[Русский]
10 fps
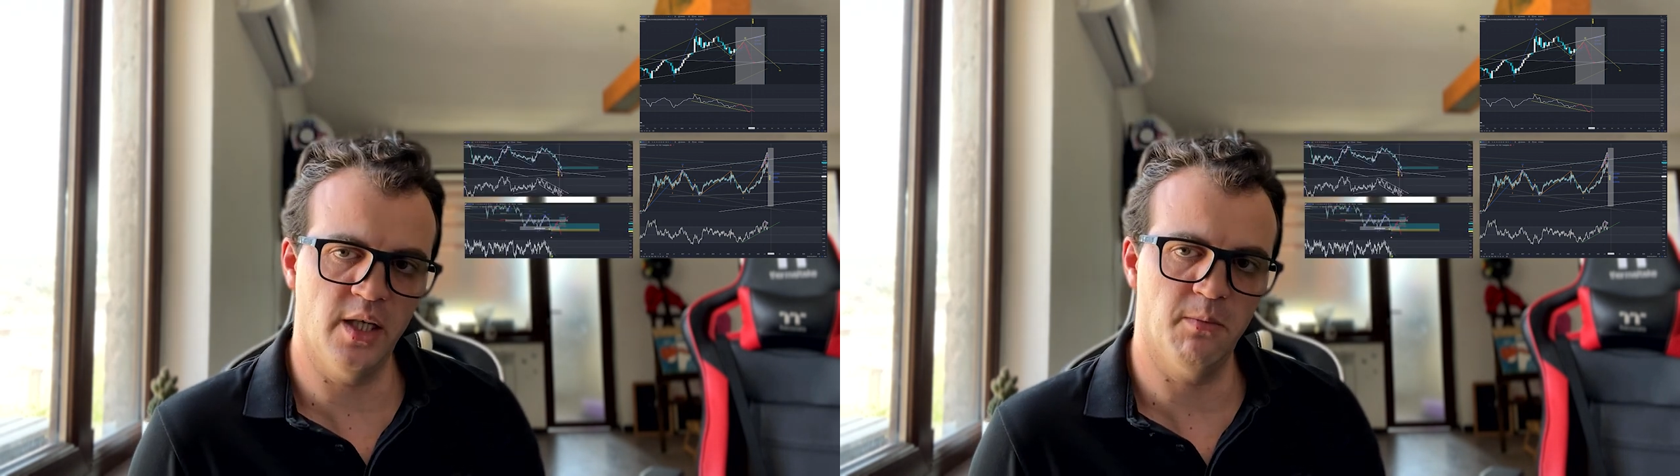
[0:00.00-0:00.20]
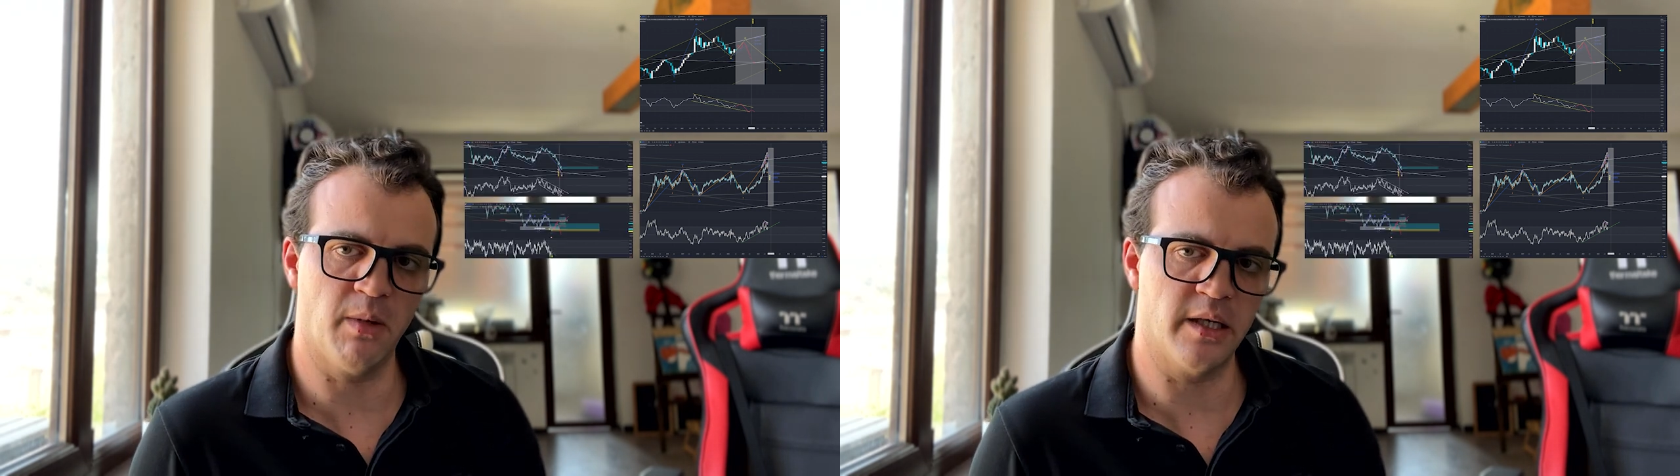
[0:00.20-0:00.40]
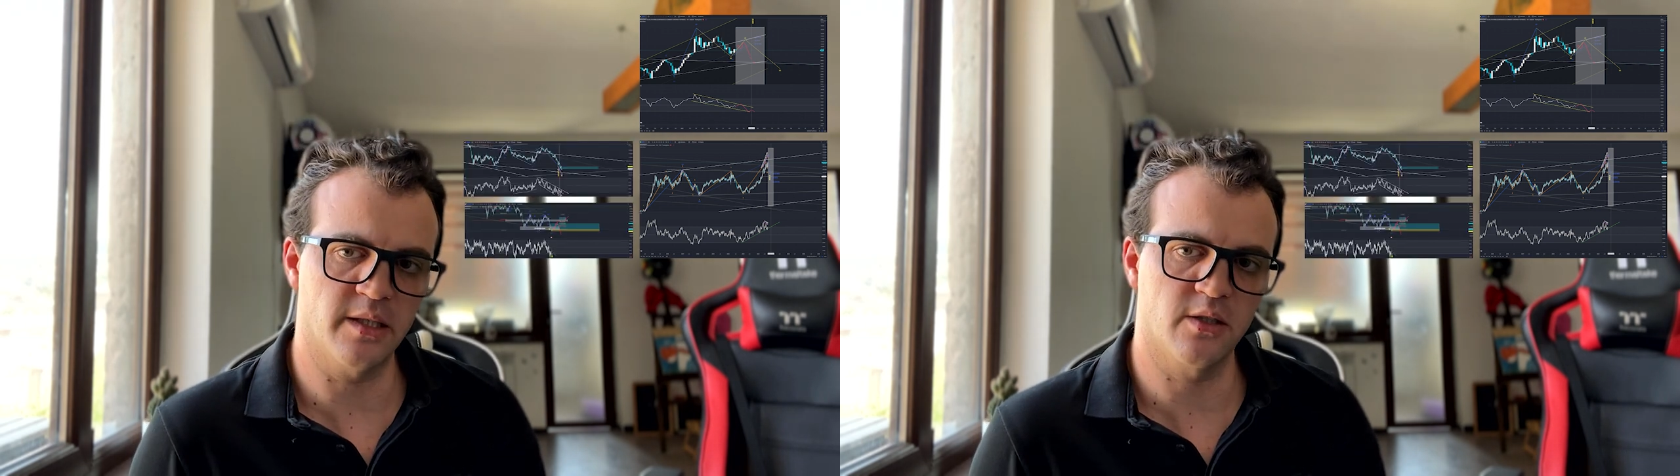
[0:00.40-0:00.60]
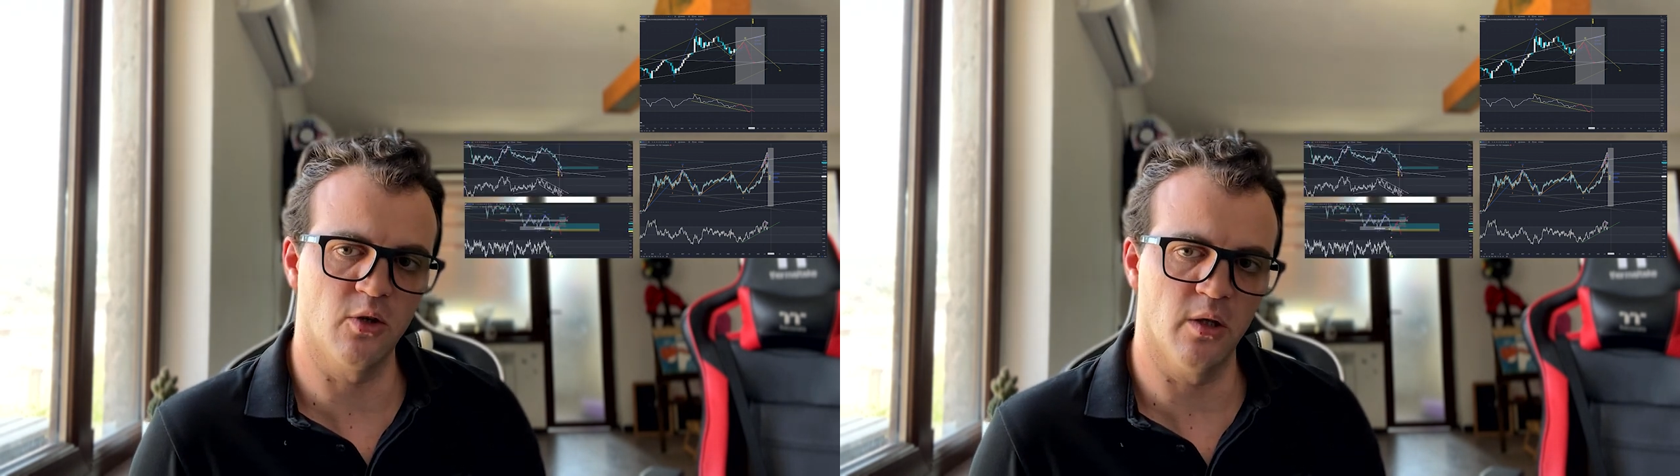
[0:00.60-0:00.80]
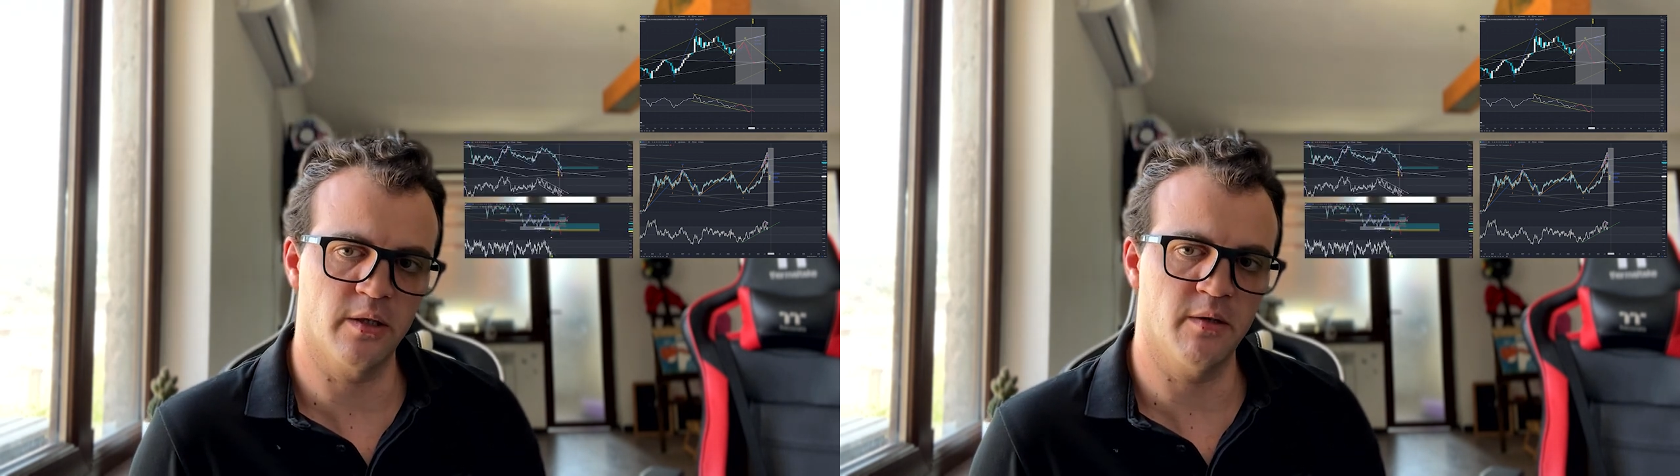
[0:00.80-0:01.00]
пары с
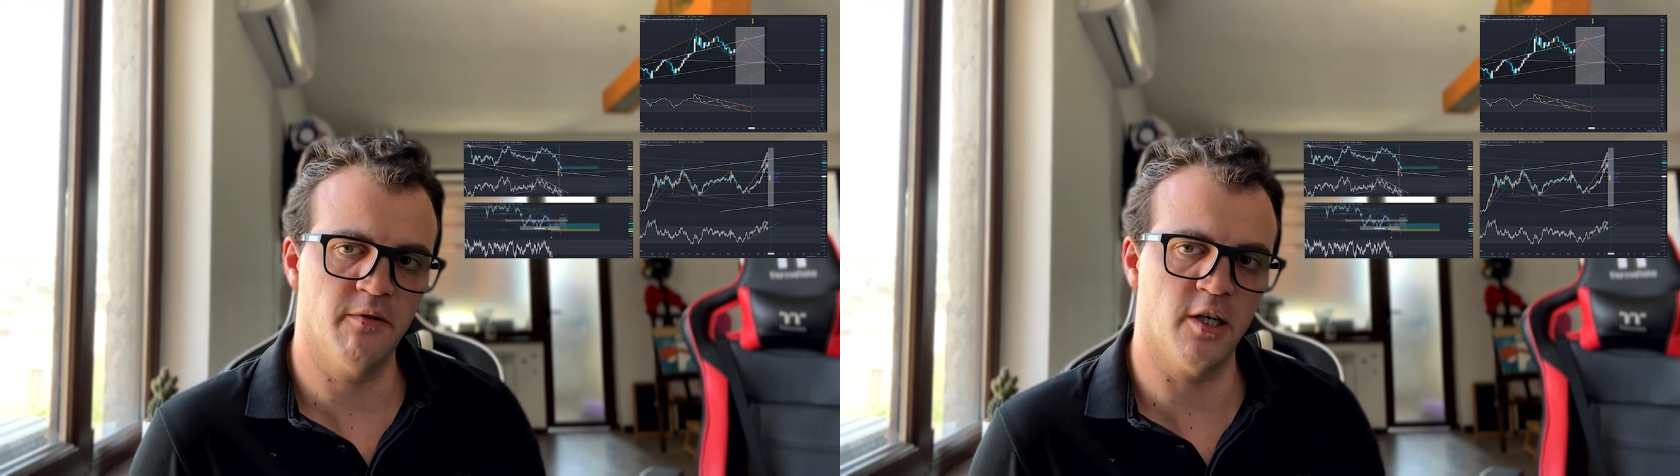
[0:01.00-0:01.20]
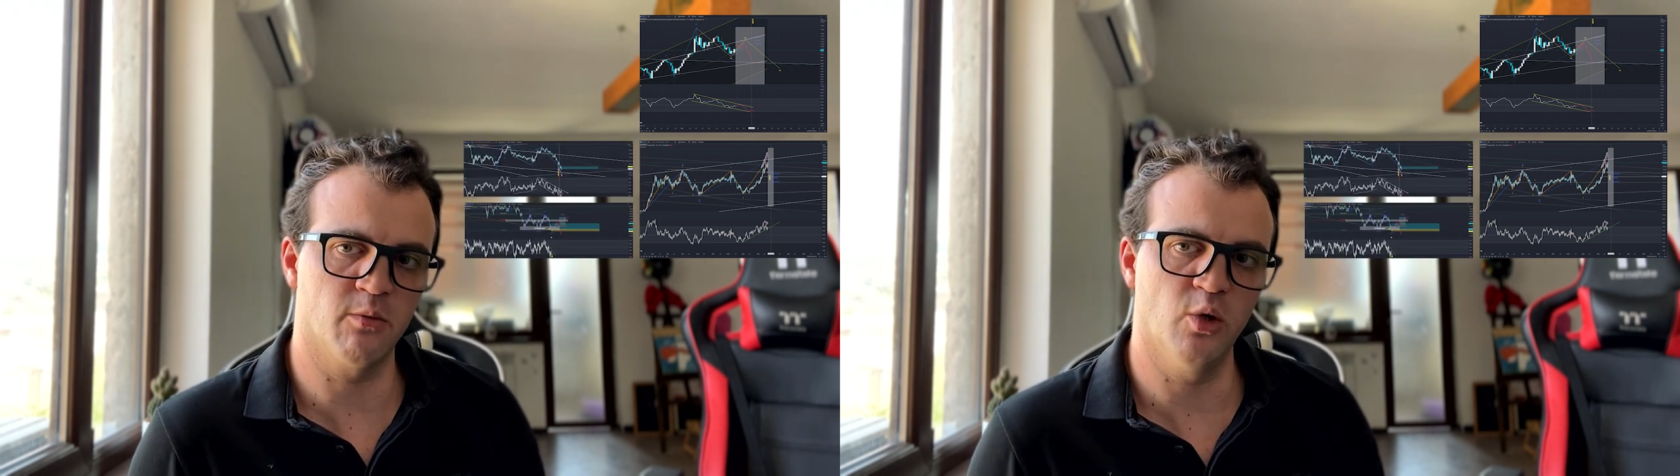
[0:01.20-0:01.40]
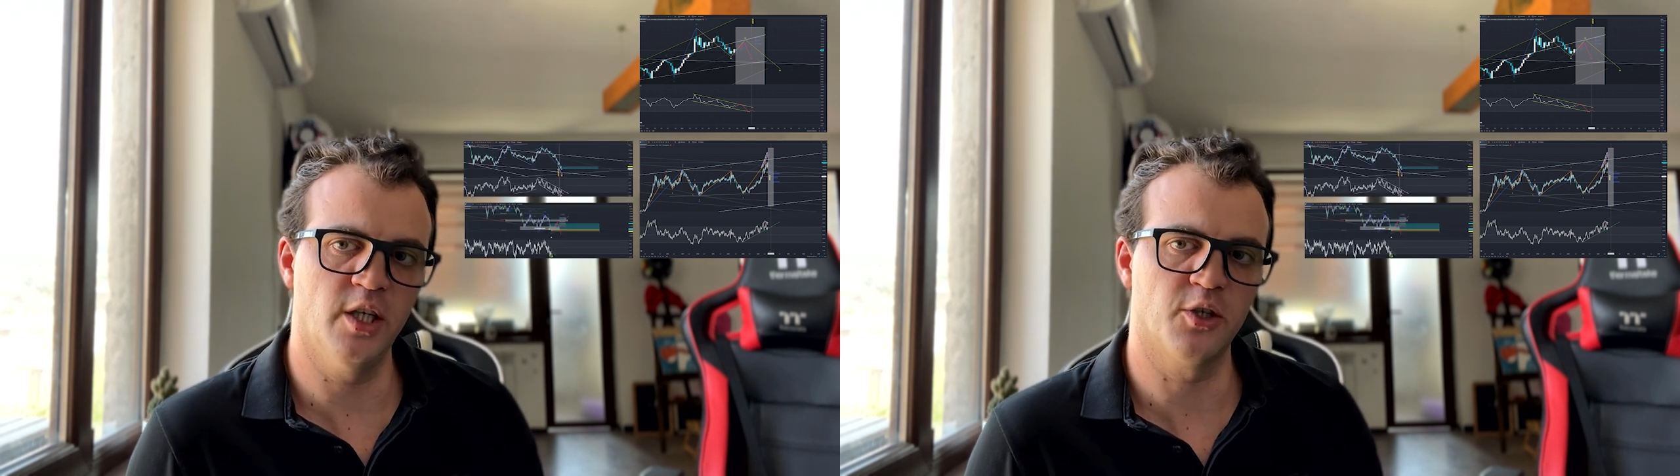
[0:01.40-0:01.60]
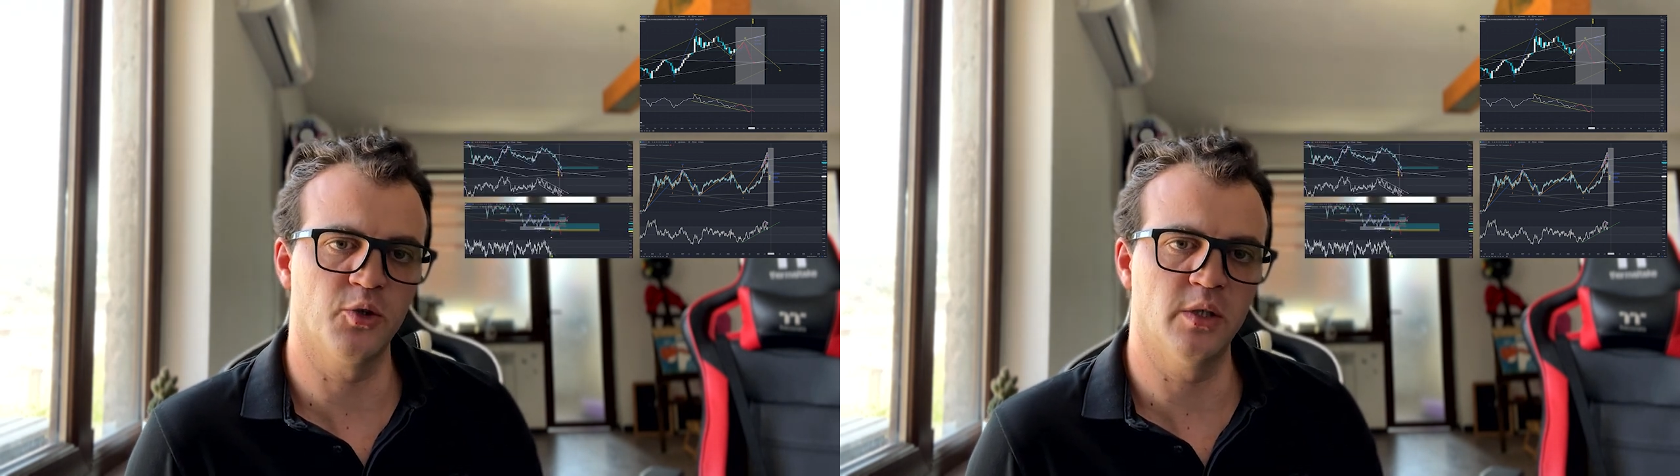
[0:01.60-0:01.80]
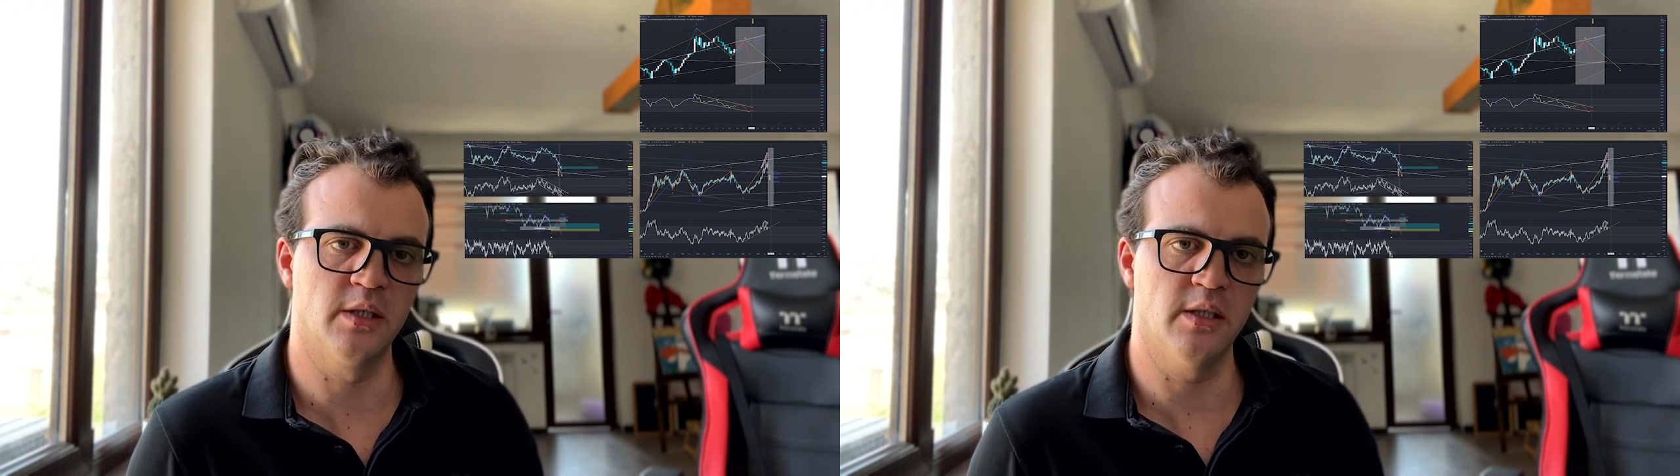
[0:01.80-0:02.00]
долларом формулируют